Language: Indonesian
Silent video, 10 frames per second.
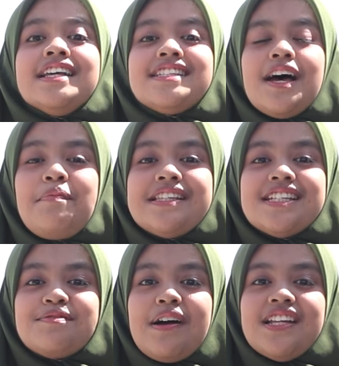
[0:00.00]
Sahabat
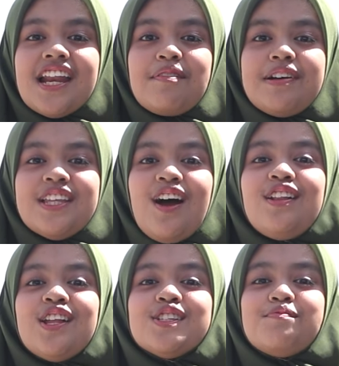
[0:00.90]
Cismani dirahmati
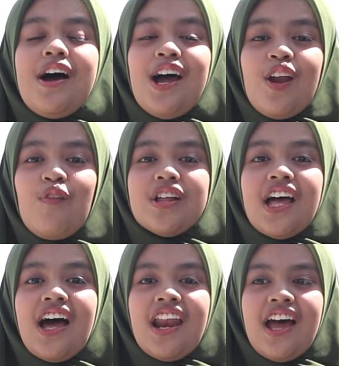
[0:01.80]
Allah Subhanahu wa
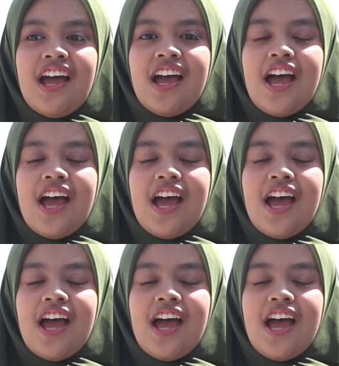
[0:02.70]
taala,